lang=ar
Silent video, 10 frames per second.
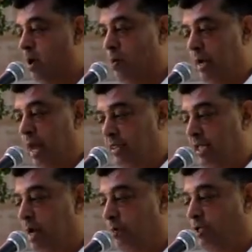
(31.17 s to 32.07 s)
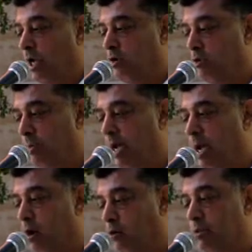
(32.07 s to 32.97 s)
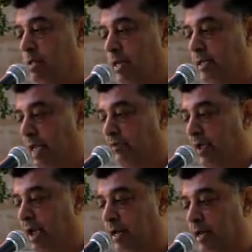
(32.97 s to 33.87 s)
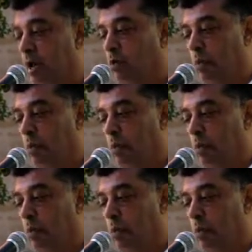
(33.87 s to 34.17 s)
والذين وجدوا بها حضنا دافئا